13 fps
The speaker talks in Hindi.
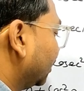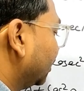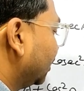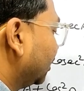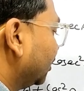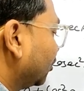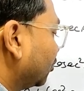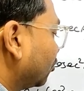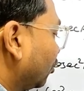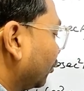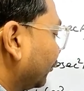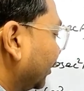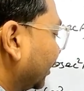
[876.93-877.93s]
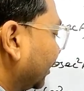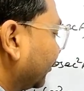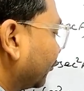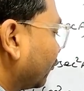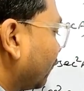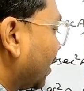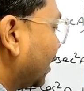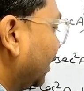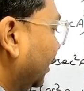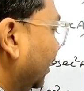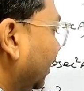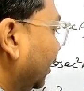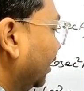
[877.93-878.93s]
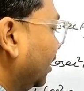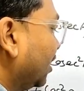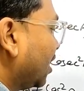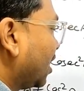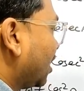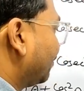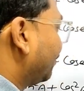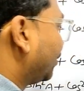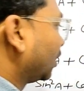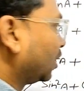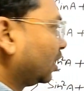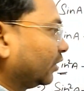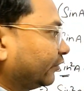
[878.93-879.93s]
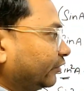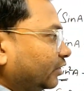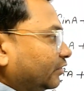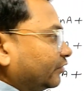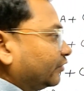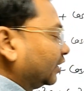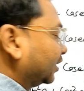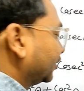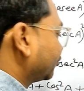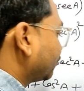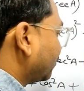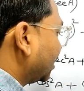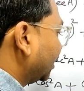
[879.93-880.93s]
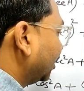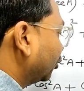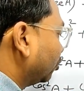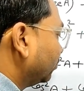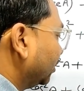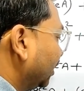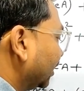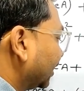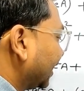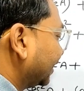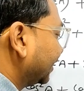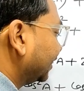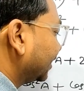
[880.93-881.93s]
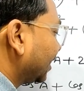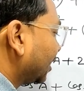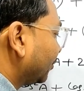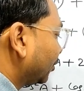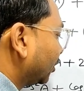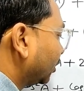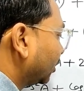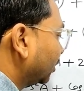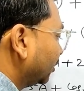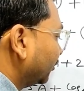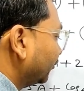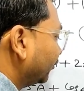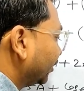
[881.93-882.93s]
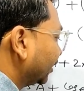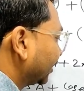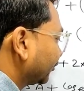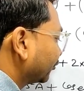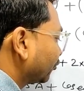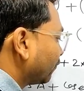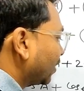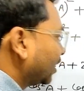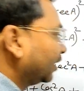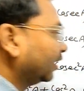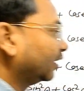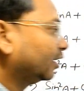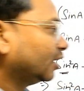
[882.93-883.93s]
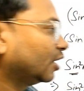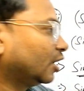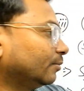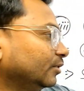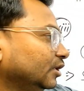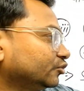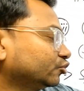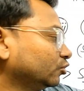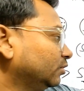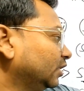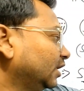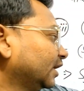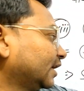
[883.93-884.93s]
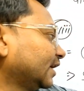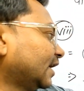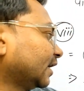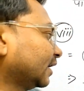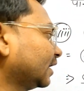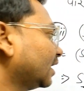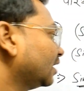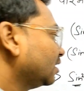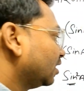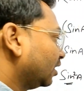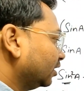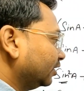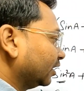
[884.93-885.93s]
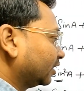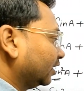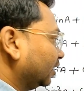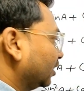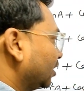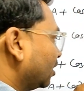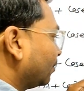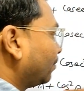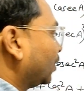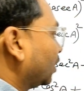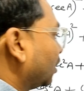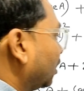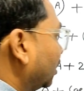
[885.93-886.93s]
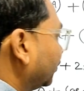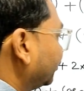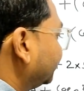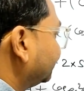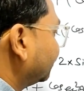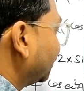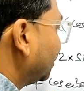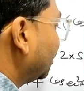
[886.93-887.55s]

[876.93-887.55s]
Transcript: कॉसेक स्क्वायर ए अब प्लस सेक स्क्वायर ए को भी लेके आ जाइए यहाँ पर सेक स्क्वायर ए हमने इसको भी लेके आ गया है देखिए प्लस टू